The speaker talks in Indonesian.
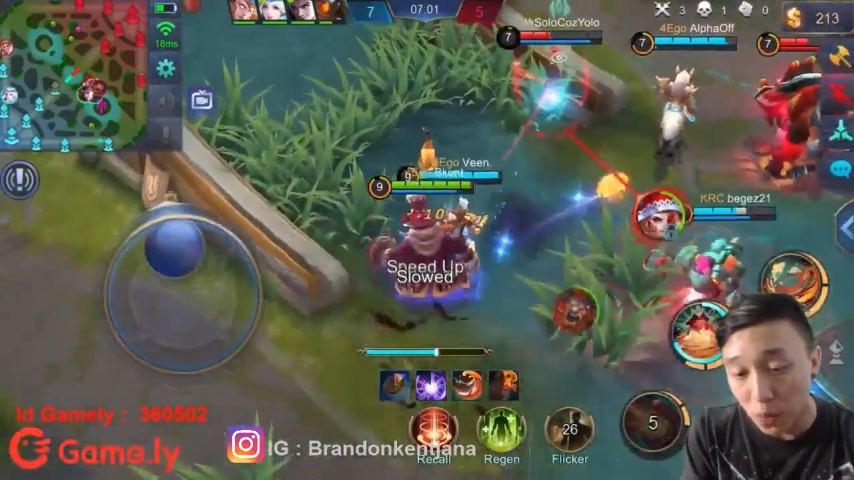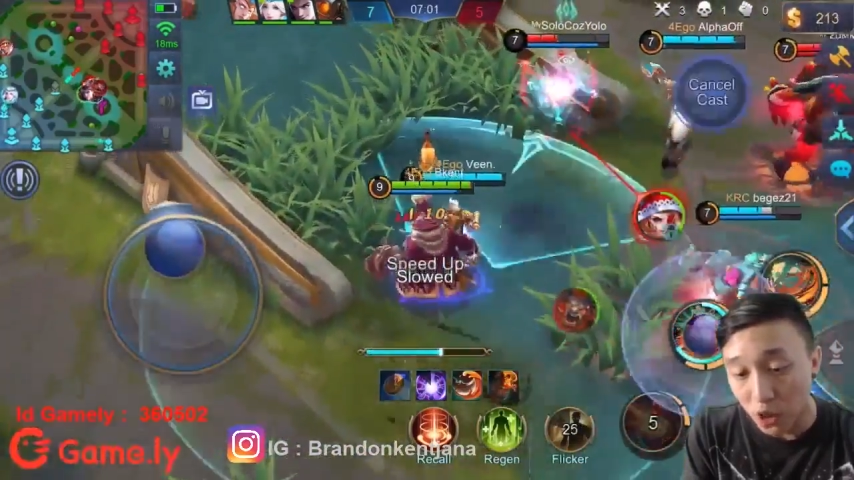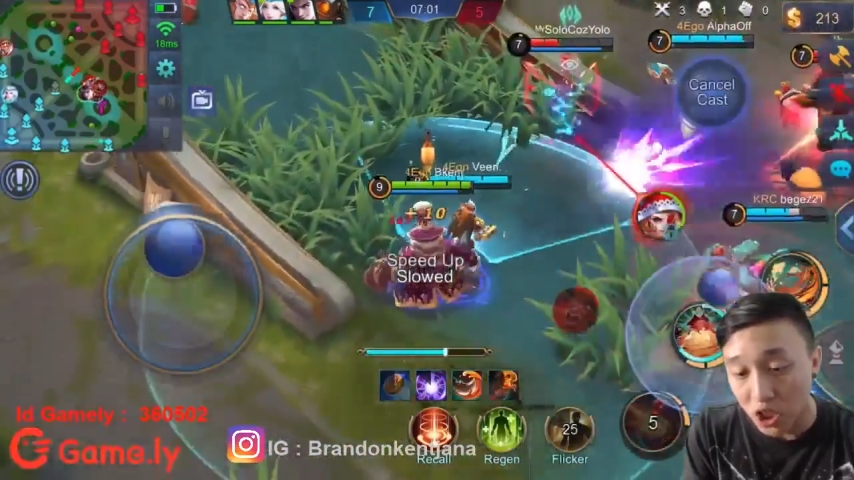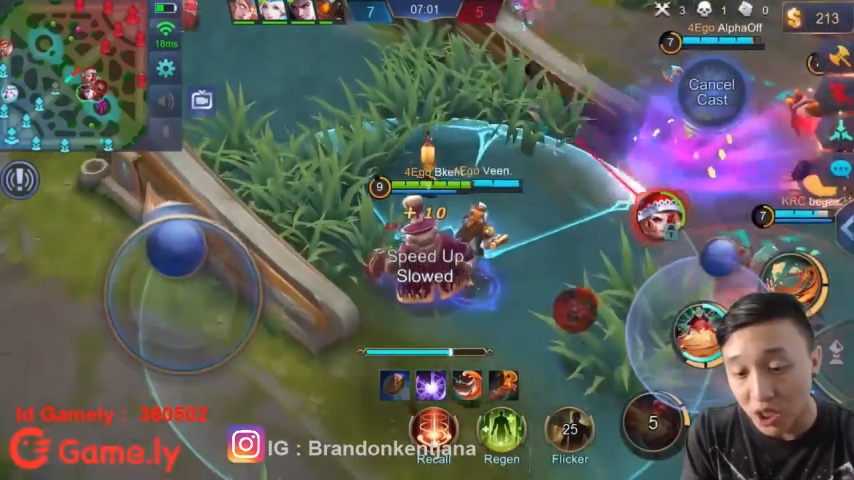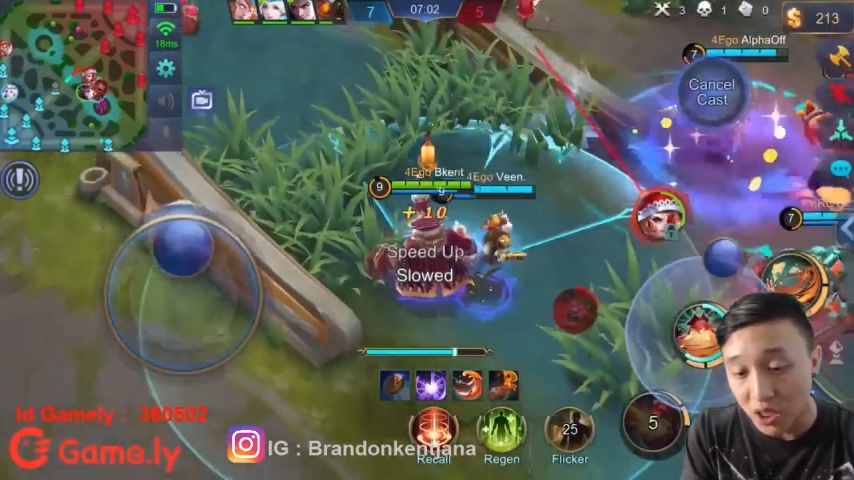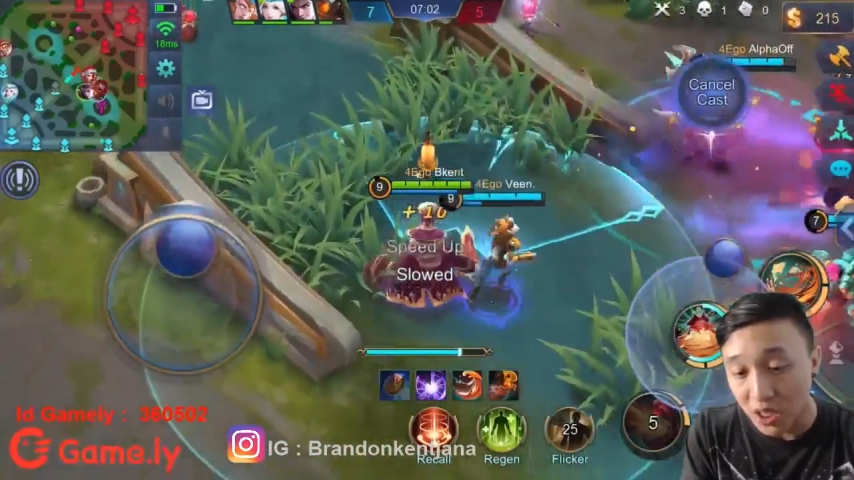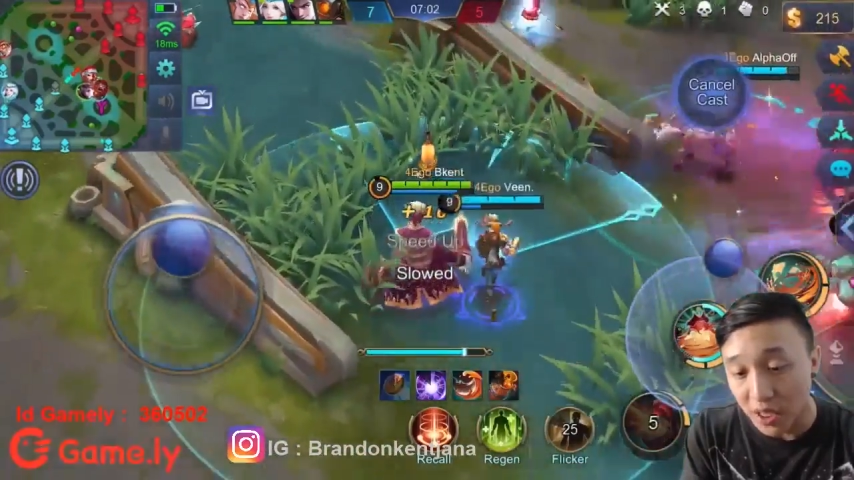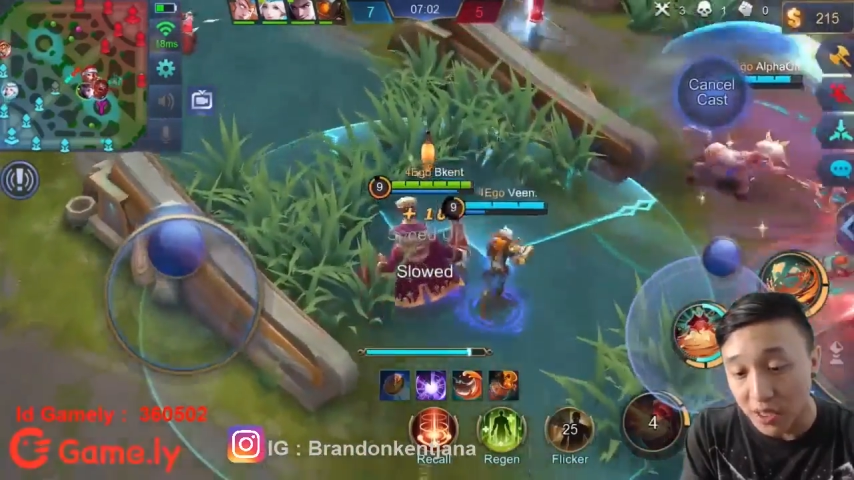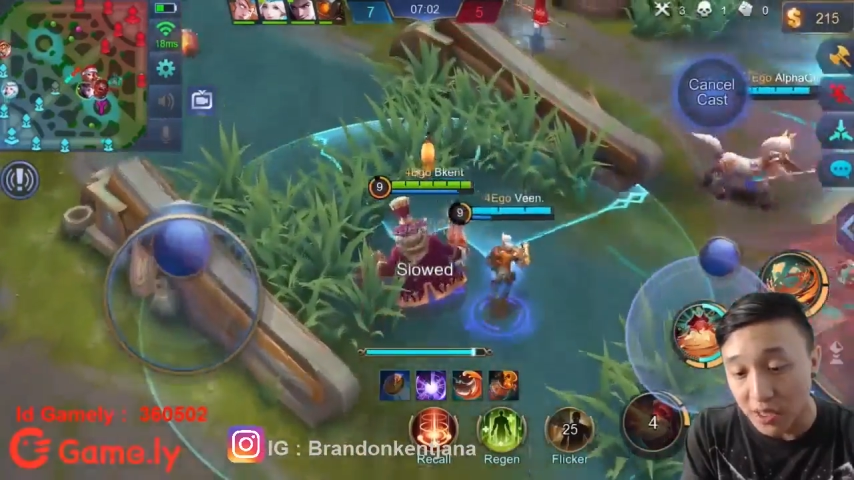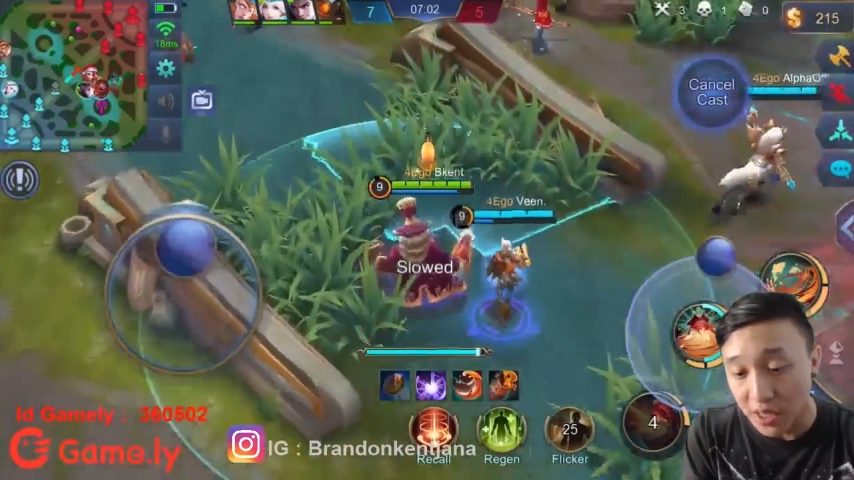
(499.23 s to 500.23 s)
positioningnya
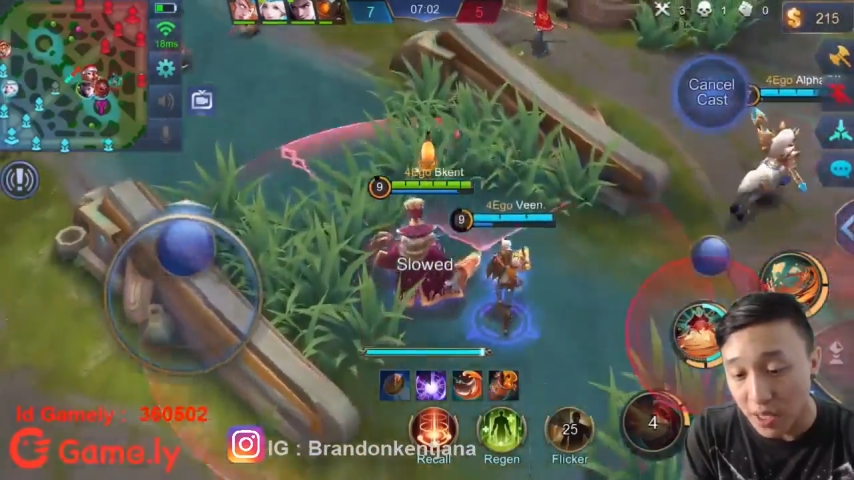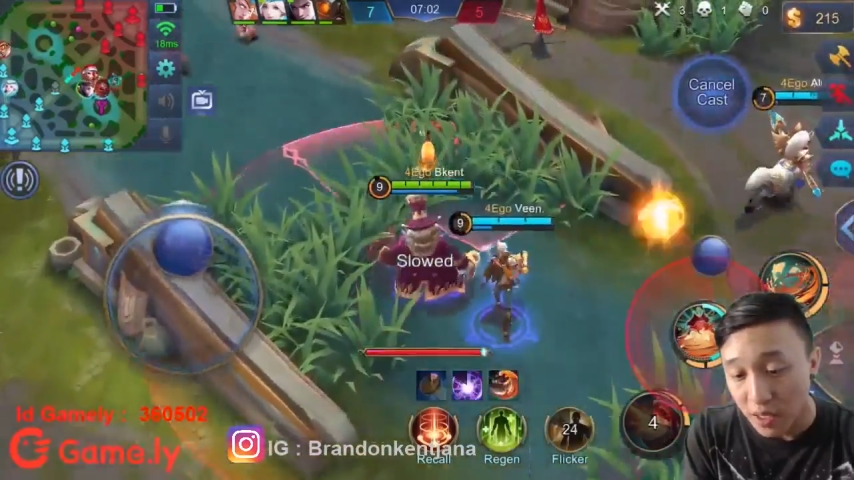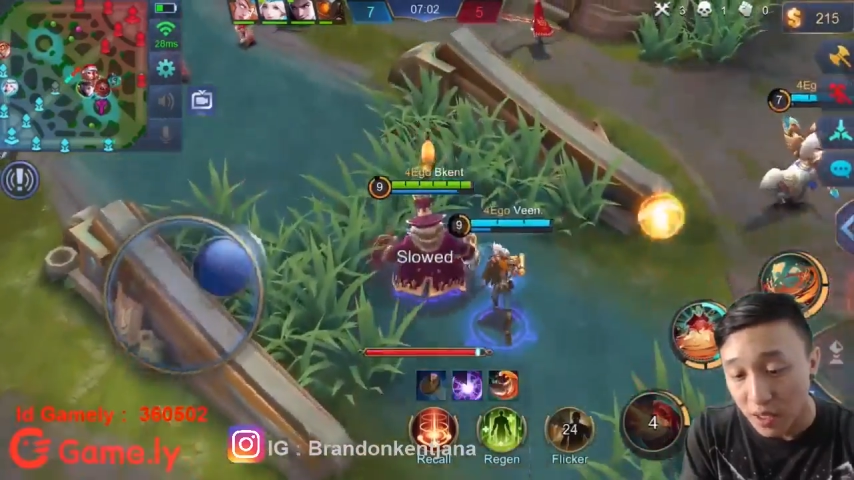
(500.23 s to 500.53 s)
guys ya.